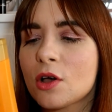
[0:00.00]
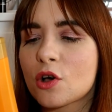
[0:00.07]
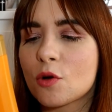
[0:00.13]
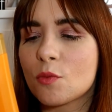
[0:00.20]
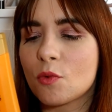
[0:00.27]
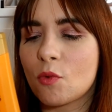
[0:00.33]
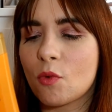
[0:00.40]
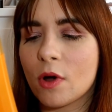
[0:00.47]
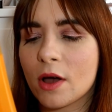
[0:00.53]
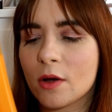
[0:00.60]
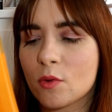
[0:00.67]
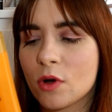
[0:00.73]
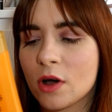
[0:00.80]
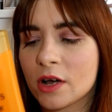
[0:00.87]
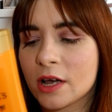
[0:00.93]

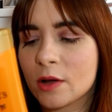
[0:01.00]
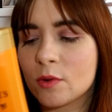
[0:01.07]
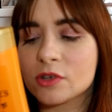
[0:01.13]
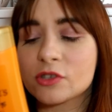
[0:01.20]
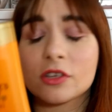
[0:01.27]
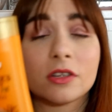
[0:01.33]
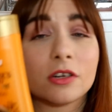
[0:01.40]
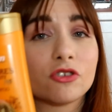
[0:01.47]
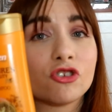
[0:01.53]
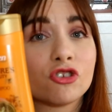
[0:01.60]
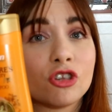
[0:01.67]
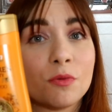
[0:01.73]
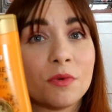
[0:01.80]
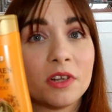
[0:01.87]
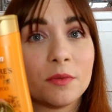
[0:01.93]
comunque anche questo
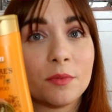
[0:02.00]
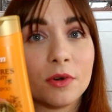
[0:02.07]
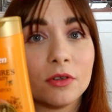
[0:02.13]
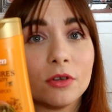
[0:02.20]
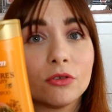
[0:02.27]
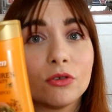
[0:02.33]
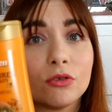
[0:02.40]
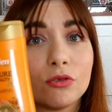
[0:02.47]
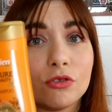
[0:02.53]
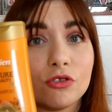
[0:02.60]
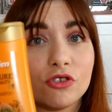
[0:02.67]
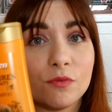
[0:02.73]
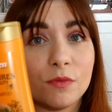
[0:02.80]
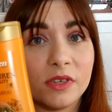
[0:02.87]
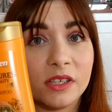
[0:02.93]
300 ml di prodotto,
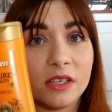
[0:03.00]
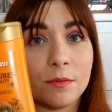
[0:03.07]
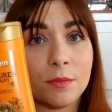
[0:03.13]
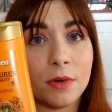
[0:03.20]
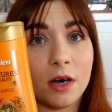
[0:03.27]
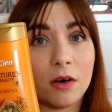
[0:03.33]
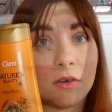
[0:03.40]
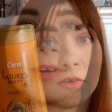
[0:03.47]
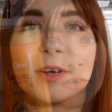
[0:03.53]
12 mesi di pau.